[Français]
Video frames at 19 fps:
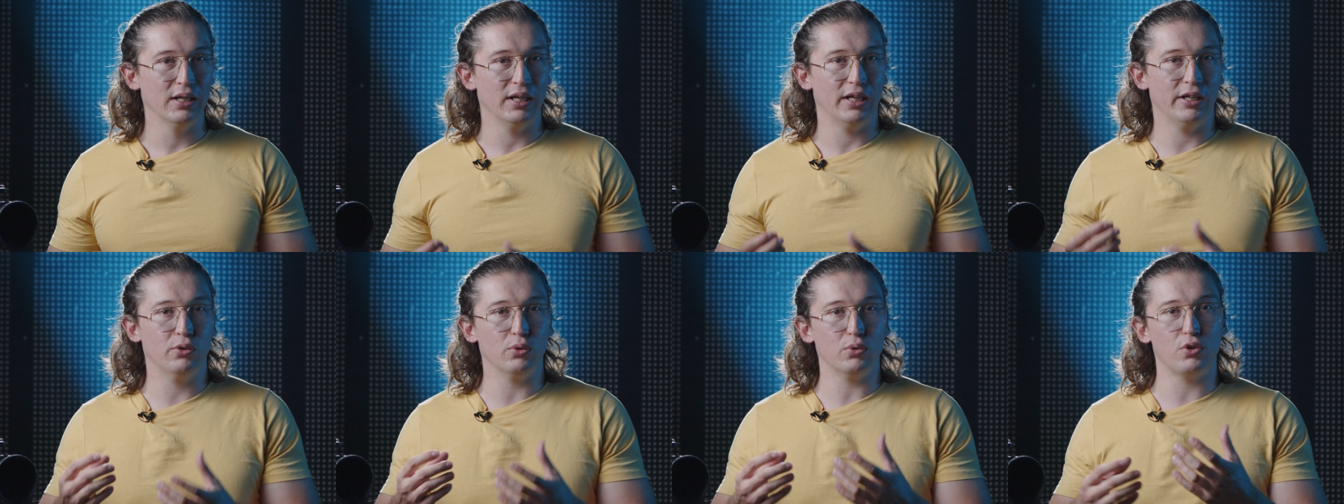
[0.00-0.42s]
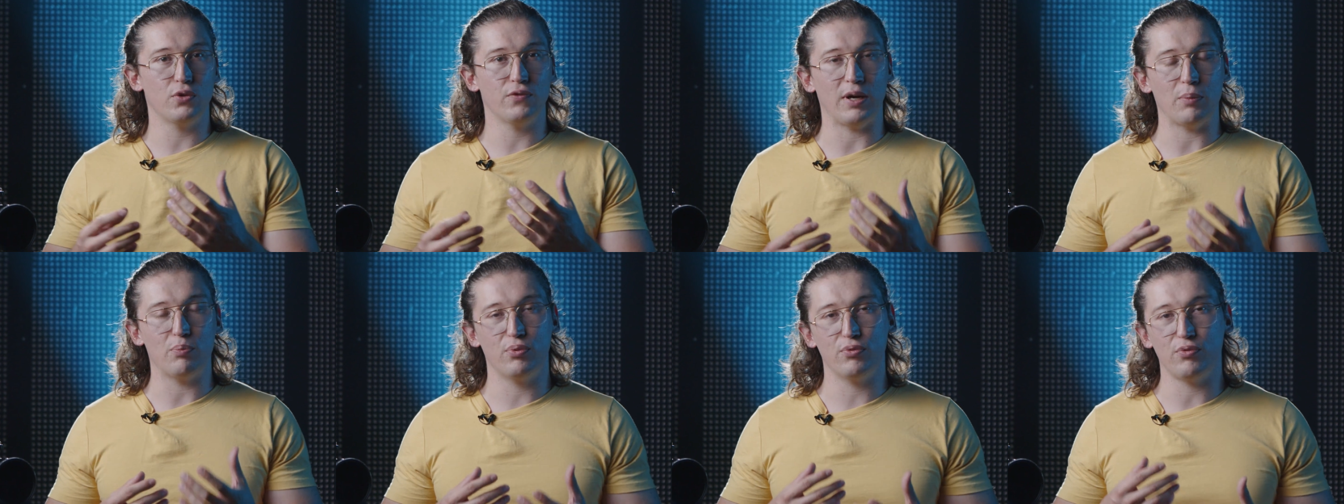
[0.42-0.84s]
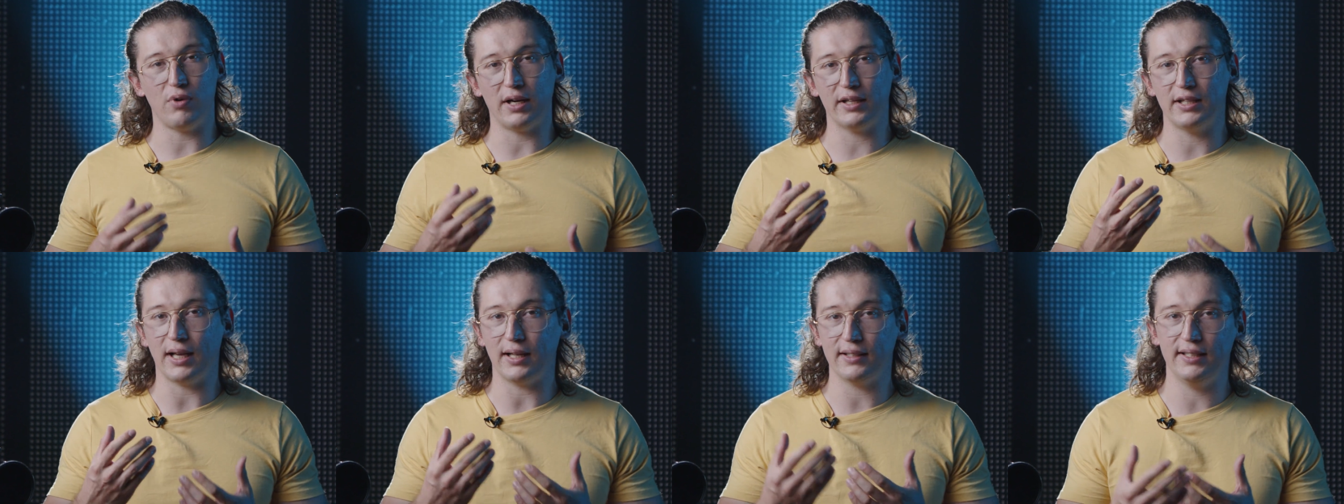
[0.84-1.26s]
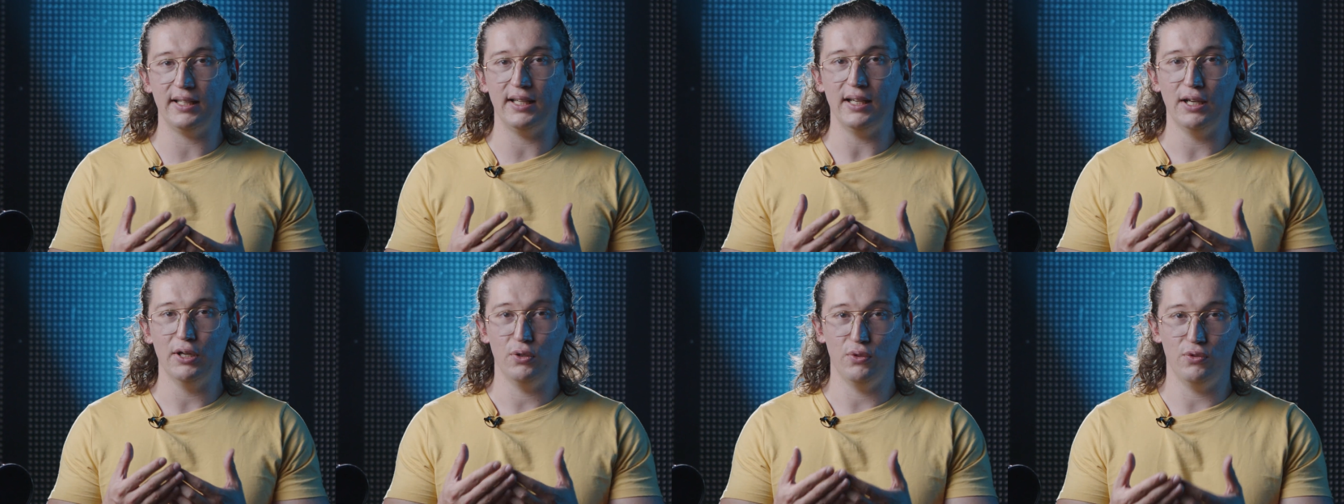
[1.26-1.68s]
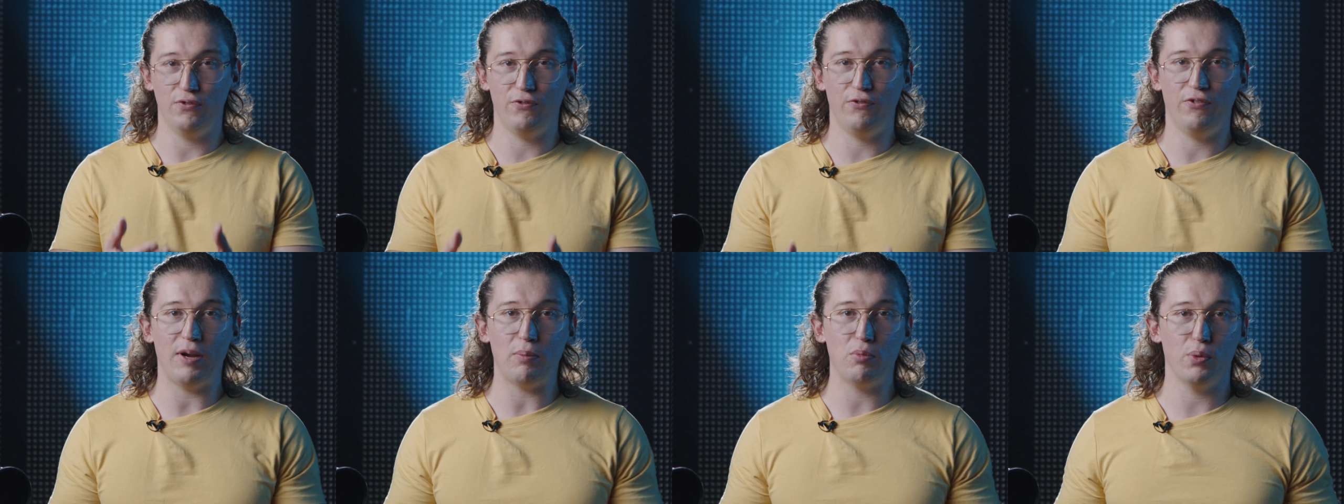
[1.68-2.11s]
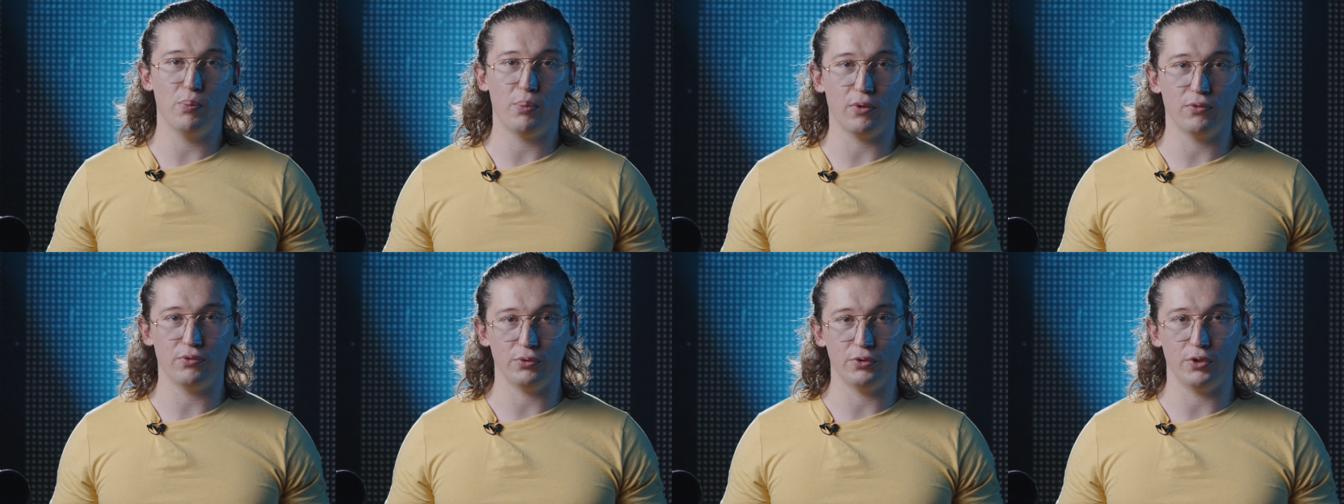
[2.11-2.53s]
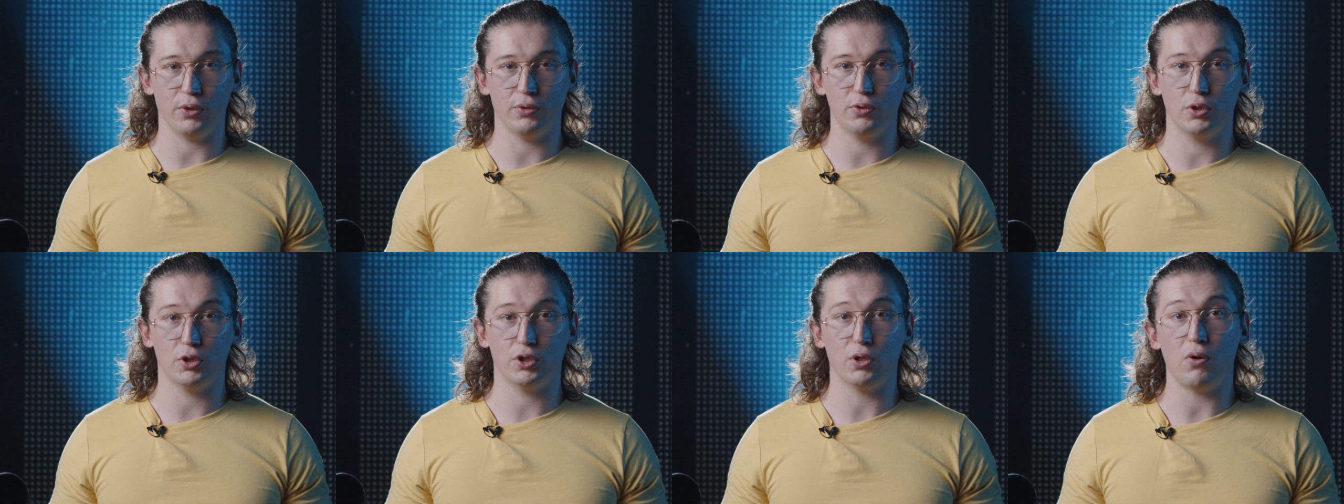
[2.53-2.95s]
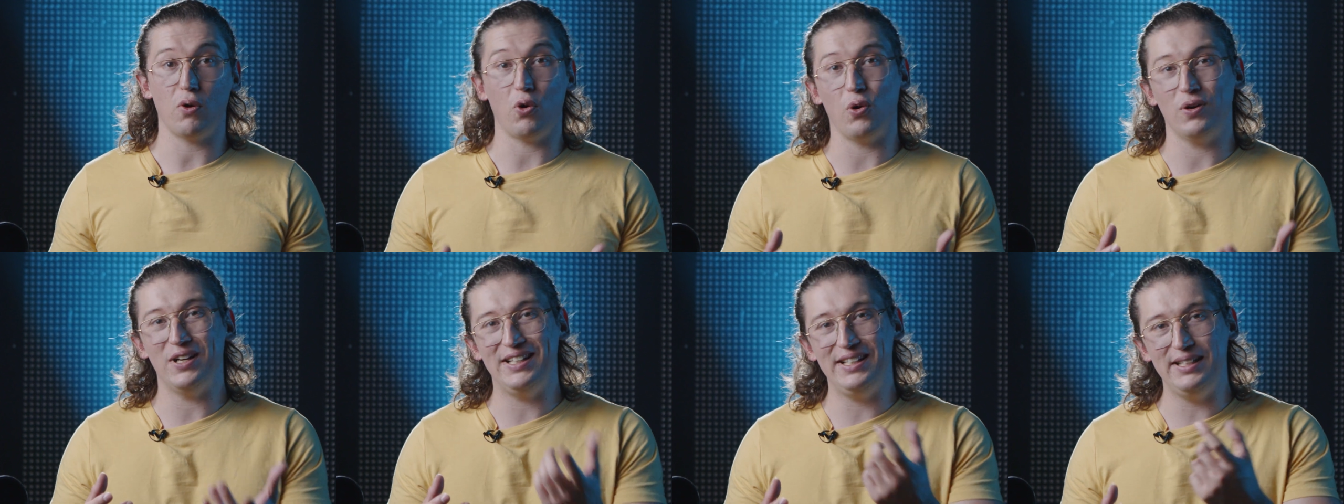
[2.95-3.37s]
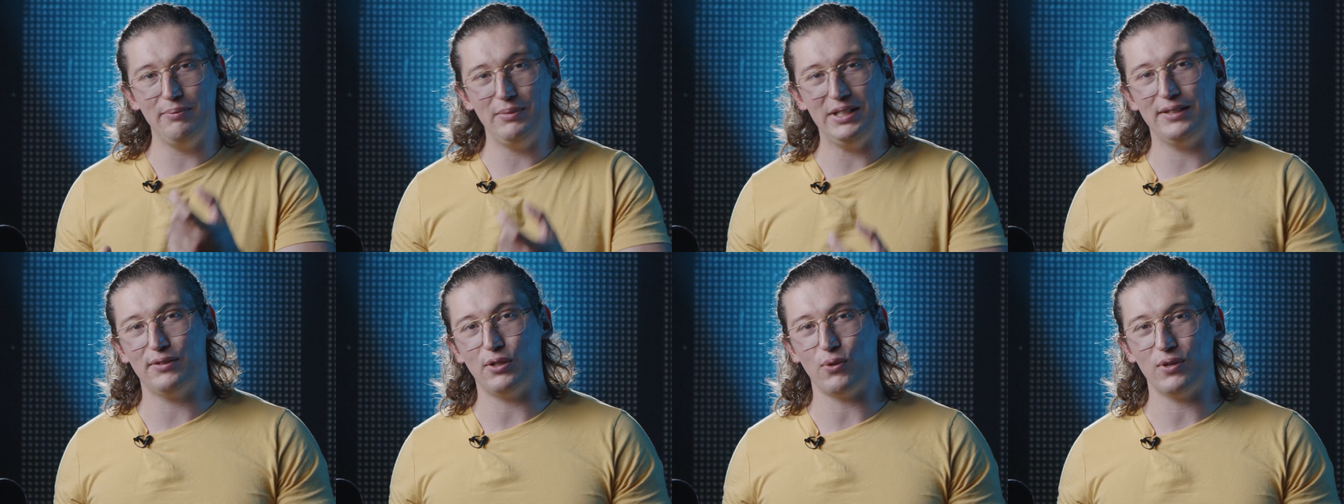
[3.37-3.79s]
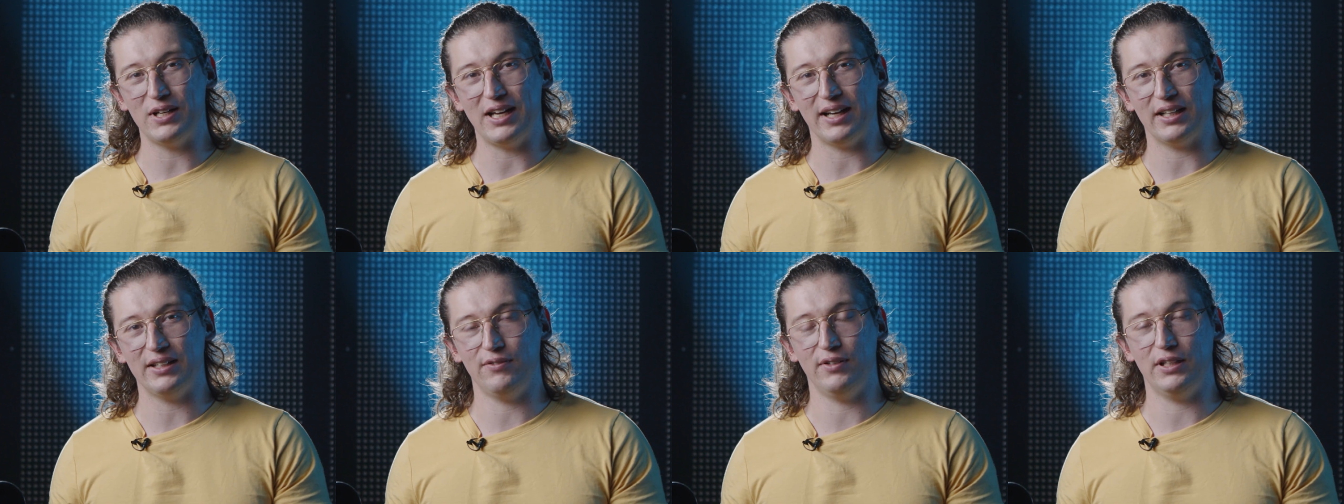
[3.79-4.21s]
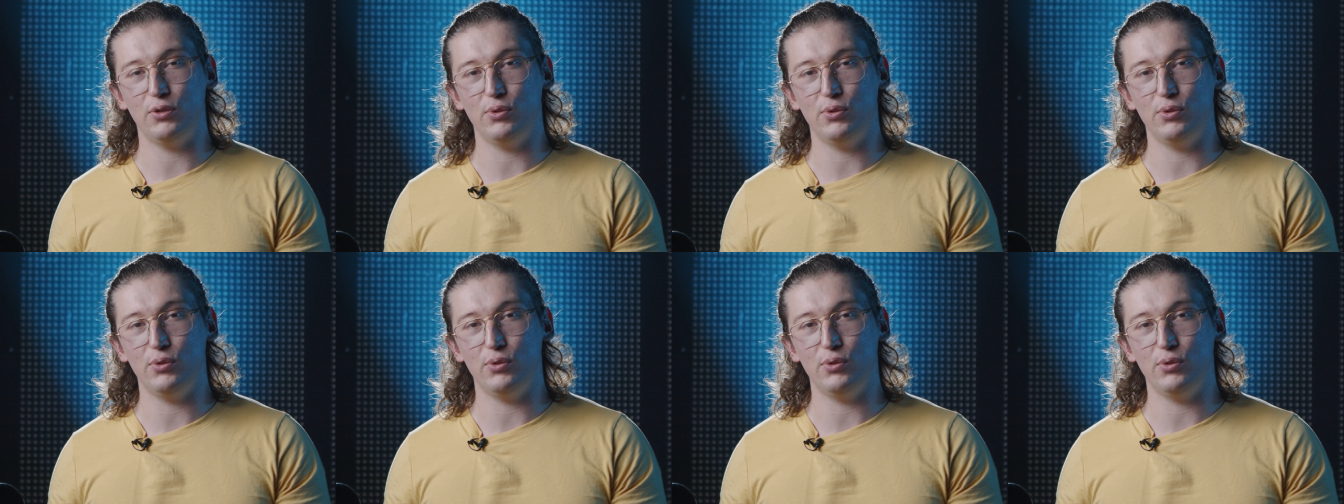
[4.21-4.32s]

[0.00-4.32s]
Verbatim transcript: Et donc tu vas pouvoir garder une faible profondeur de champ en limitant l'arrivée